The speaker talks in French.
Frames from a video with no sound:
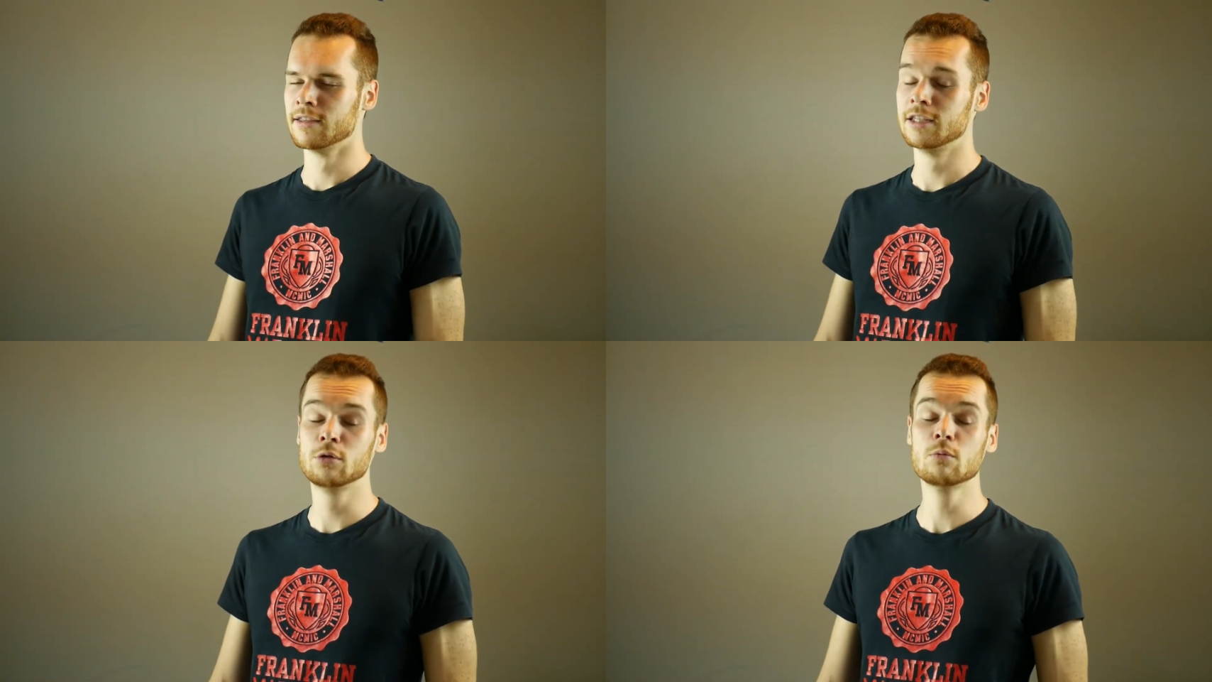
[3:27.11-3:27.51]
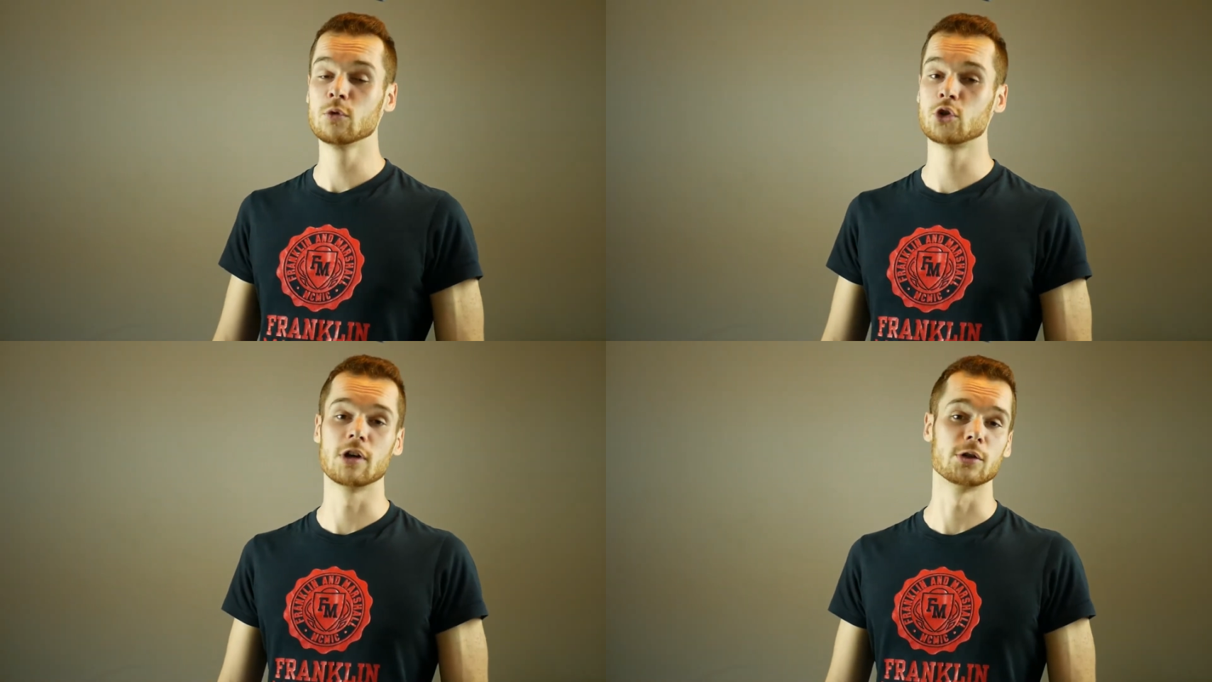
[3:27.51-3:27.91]
Si tout le
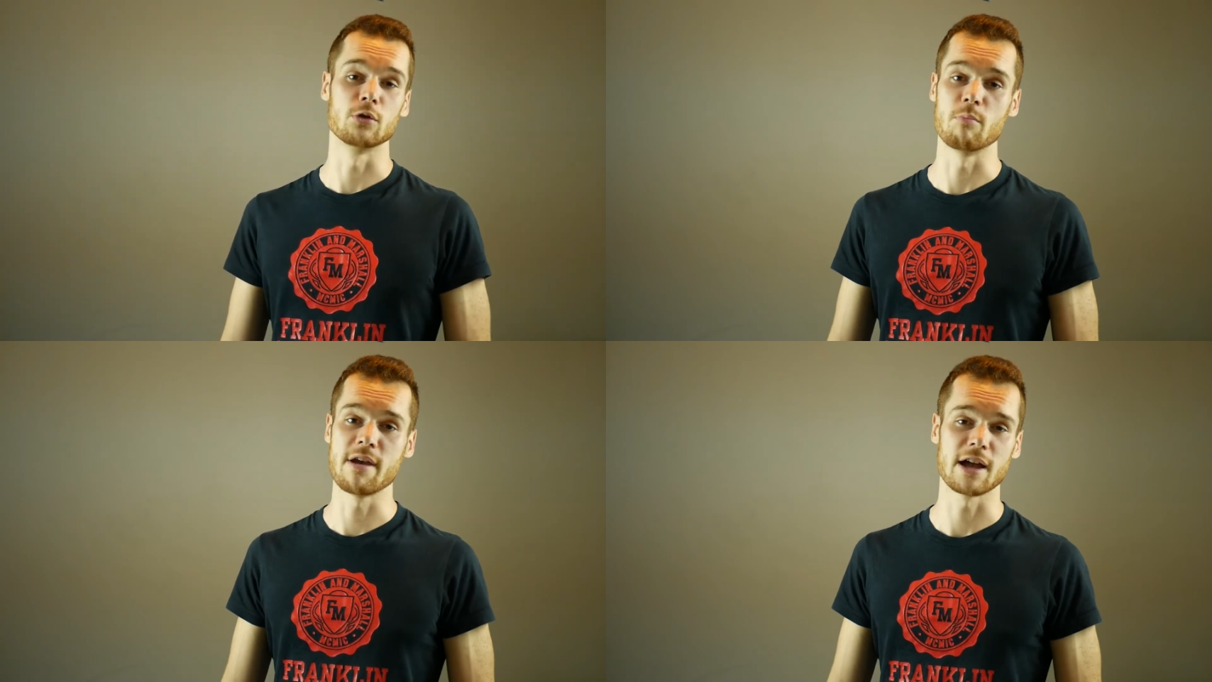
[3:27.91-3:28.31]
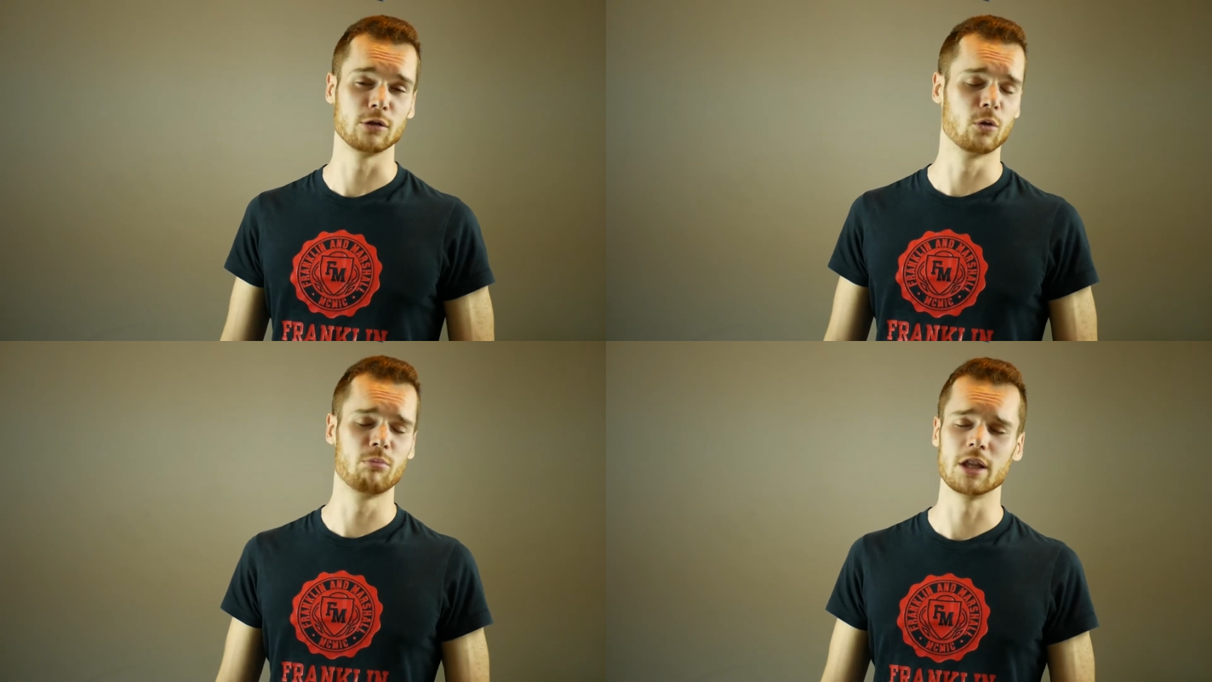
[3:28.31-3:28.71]
monde joue un jeu de
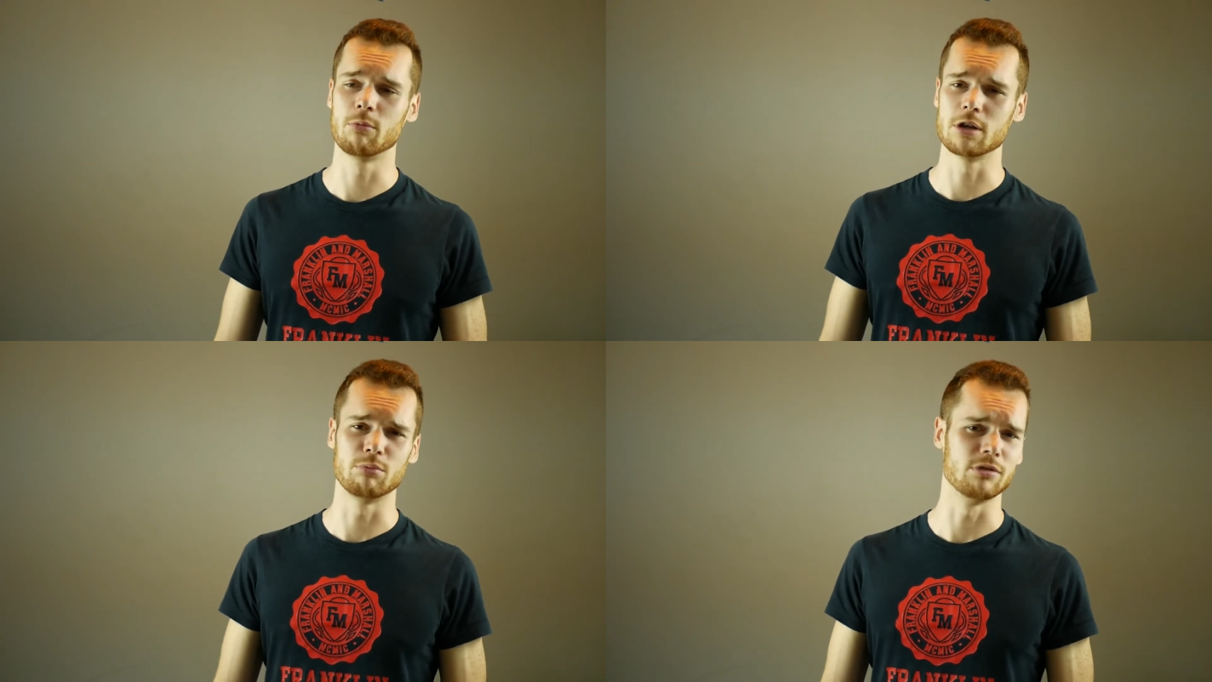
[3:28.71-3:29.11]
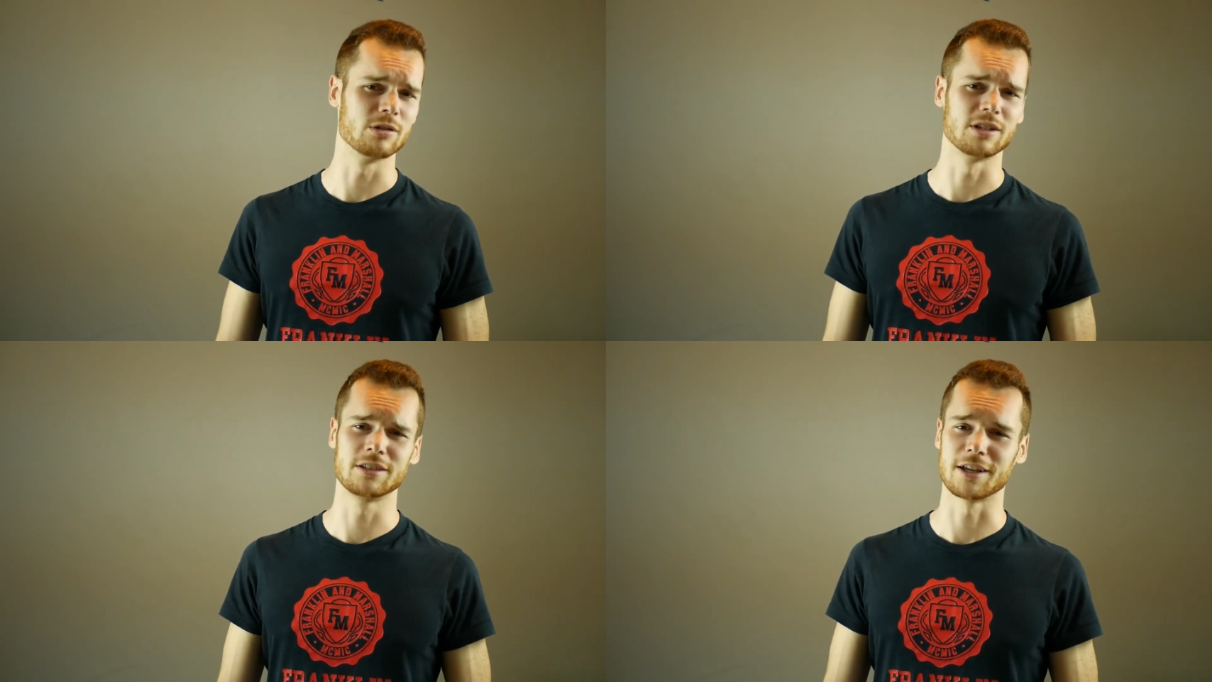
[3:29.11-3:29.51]
merde, complètement
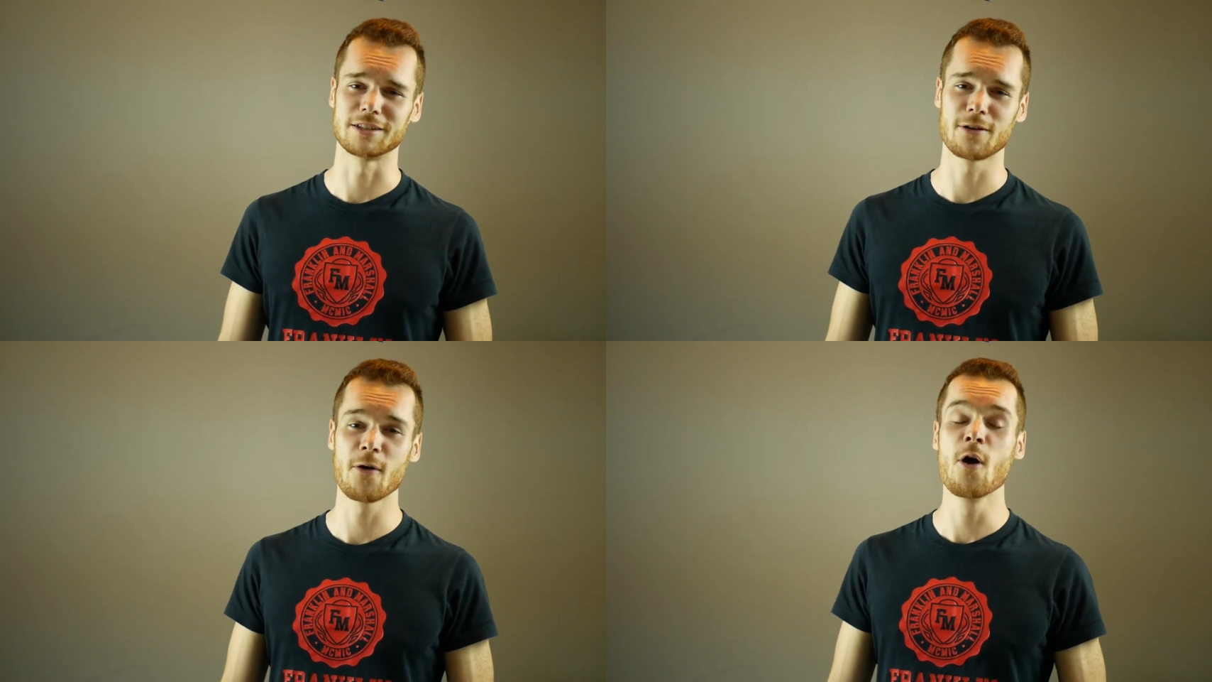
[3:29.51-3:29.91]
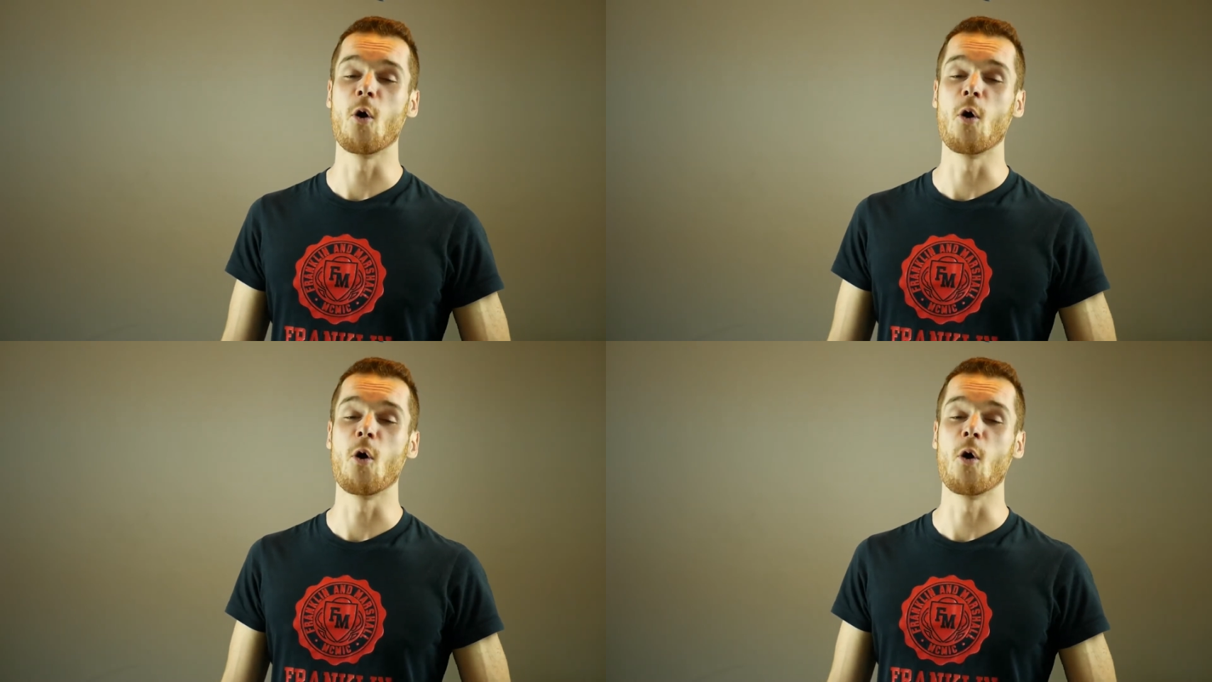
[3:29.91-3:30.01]
épuisant et stressant,